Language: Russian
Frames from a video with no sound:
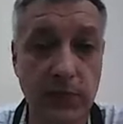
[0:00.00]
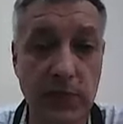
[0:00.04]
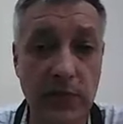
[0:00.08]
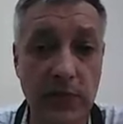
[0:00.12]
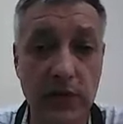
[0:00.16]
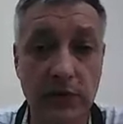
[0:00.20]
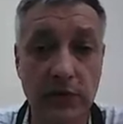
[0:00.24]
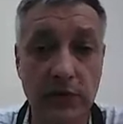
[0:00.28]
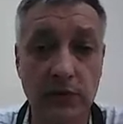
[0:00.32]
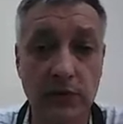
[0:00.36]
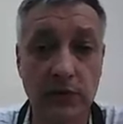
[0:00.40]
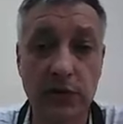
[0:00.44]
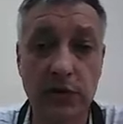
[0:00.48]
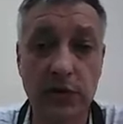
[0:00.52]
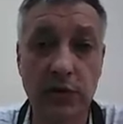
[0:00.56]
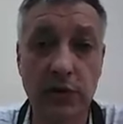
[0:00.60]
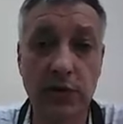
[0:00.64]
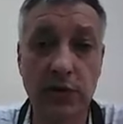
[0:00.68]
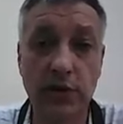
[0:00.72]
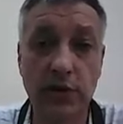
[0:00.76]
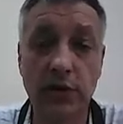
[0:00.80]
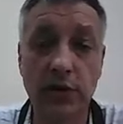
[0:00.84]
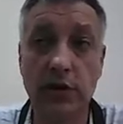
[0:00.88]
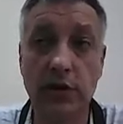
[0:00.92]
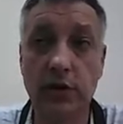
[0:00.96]
Вот.
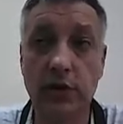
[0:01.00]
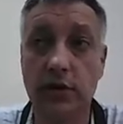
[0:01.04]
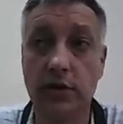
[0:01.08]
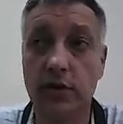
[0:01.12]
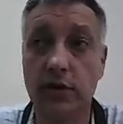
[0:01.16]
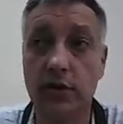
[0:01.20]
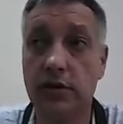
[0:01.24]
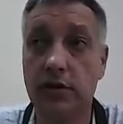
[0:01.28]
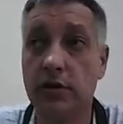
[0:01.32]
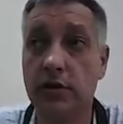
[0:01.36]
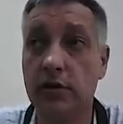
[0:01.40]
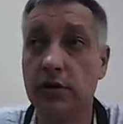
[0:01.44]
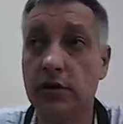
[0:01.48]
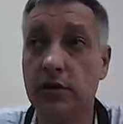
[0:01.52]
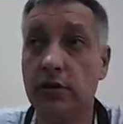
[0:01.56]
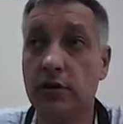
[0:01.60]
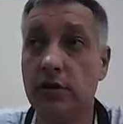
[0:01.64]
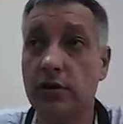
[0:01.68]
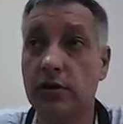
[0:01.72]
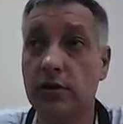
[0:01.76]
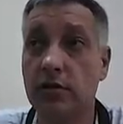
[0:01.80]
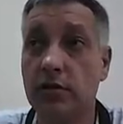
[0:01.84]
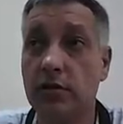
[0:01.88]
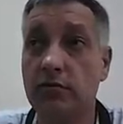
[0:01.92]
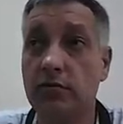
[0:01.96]
И э,
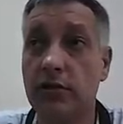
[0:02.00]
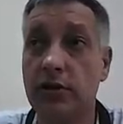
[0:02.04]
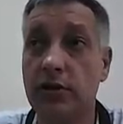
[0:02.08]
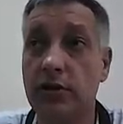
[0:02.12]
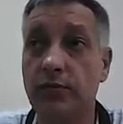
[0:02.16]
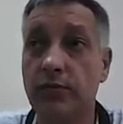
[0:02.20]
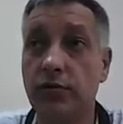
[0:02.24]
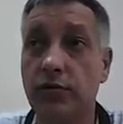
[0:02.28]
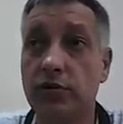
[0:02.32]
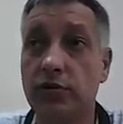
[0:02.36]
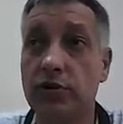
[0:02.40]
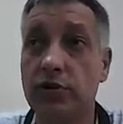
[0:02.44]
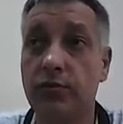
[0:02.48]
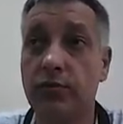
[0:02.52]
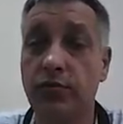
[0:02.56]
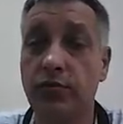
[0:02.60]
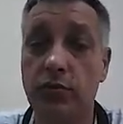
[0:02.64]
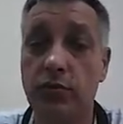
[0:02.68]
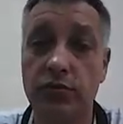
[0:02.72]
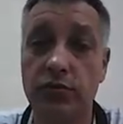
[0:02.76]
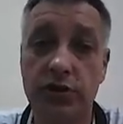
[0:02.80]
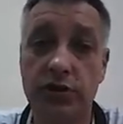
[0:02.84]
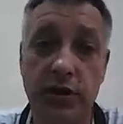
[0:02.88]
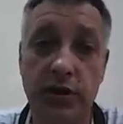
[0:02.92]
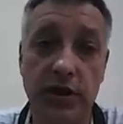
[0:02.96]
мы не просто
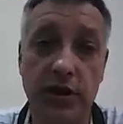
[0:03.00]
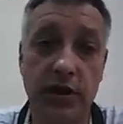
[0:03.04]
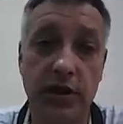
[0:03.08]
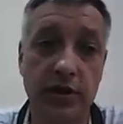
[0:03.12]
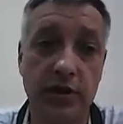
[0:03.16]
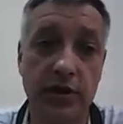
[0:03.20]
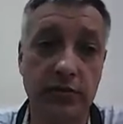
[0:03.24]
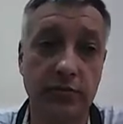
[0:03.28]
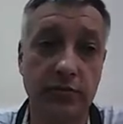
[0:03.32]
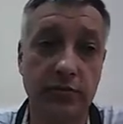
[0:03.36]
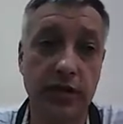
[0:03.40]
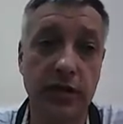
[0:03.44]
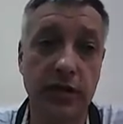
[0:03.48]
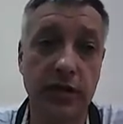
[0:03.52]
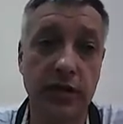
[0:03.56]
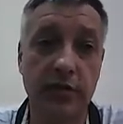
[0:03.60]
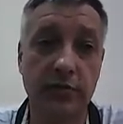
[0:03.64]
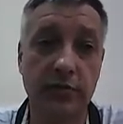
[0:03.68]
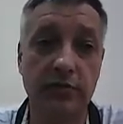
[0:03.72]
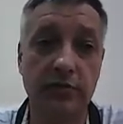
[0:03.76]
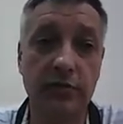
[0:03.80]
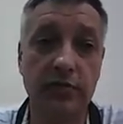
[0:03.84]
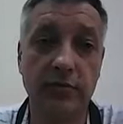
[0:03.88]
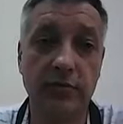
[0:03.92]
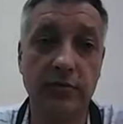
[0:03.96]
помощь окажем да,
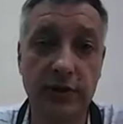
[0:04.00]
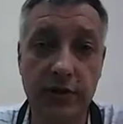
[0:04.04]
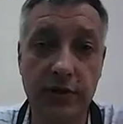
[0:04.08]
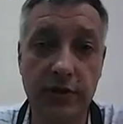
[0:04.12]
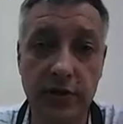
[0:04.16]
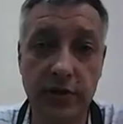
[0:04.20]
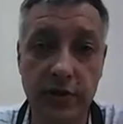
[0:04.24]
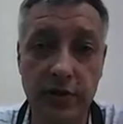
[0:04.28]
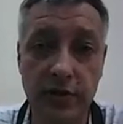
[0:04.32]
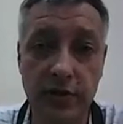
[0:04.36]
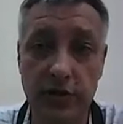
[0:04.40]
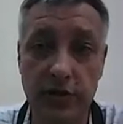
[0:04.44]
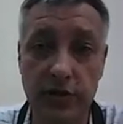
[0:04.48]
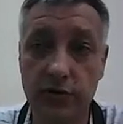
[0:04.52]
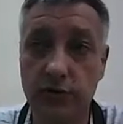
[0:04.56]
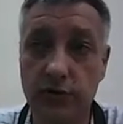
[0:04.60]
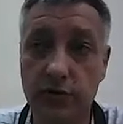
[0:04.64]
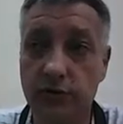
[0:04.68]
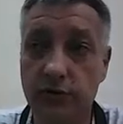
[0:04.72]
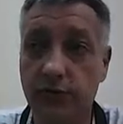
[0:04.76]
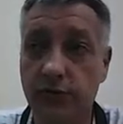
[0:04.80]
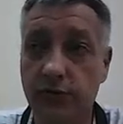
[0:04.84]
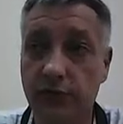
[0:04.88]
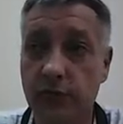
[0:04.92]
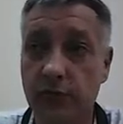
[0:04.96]
там, проведение
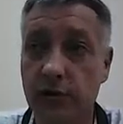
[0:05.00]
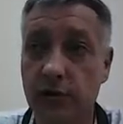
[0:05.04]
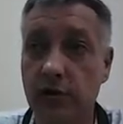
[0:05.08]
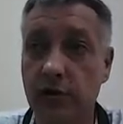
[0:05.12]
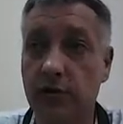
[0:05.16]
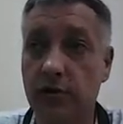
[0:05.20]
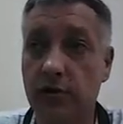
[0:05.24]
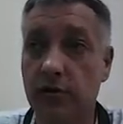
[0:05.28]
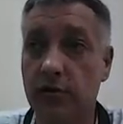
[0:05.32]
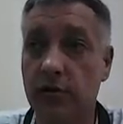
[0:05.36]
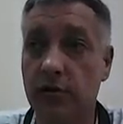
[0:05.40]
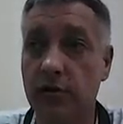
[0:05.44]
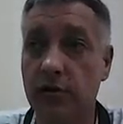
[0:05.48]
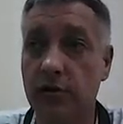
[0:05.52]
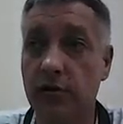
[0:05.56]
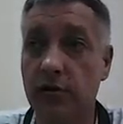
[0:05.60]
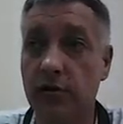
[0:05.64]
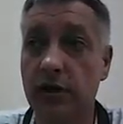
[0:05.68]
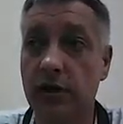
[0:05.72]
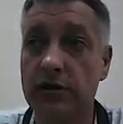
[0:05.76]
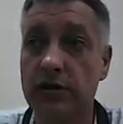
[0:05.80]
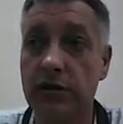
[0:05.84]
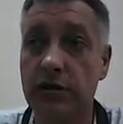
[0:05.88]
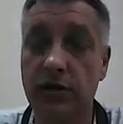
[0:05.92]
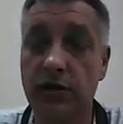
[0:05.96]
расчетов, мы э,
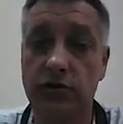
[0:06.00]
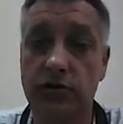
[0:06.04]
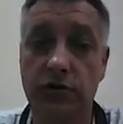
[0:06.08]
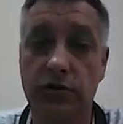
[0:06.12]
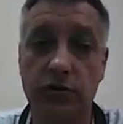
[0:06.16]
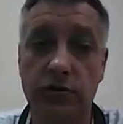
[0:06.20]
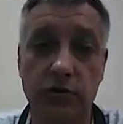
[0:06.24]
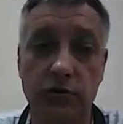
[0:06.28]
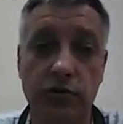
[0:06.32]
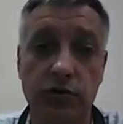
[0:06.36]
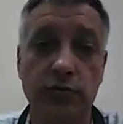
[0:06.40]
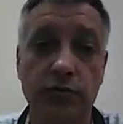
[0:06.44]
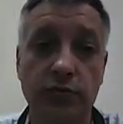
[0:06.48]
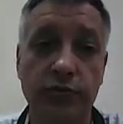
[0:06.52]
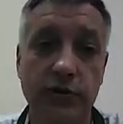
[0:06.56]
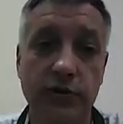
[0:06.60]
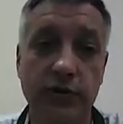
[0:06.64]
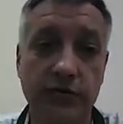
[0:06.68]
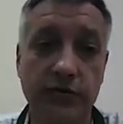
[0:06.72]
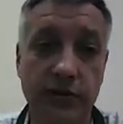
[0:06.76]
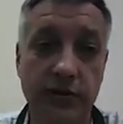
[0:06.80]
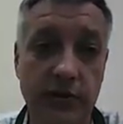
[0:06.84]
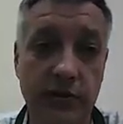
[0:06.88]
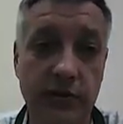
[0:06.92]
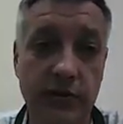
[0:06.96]
эти расчеты можем
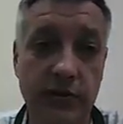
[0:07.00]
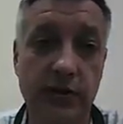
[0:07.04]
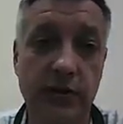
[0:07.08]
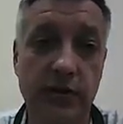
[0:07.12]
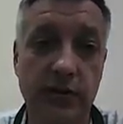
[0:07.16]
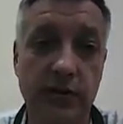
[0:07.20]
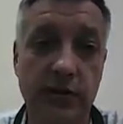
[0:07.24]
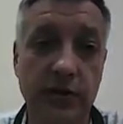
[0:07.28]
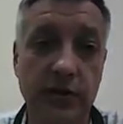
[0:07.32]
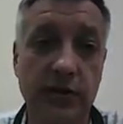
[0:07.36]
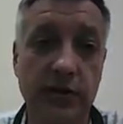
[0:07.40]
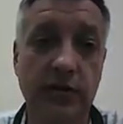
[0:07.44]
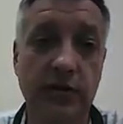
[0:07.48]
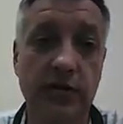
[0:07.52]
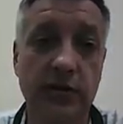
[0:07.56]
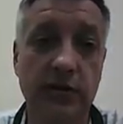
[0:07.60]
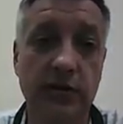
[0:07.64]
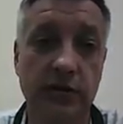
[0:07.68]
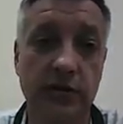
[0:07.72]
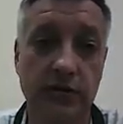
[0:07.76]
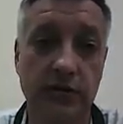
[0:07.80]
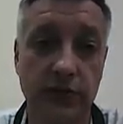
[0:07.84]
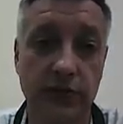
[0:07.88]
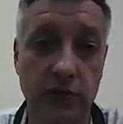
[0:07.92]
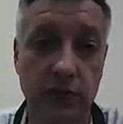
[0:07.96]
провести и согласовать
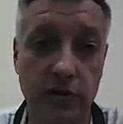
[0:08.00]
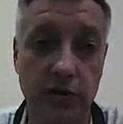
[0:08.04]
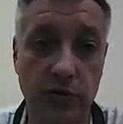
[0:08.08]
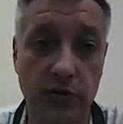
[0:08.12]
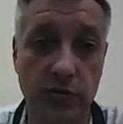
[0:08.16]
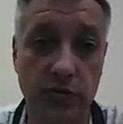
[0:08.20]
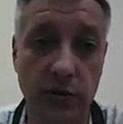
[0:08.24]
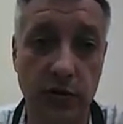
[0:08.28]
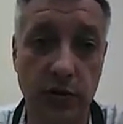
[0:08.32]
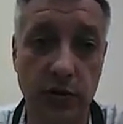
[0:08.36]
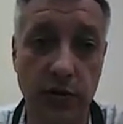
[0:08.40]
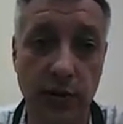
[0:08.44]
их с фондом.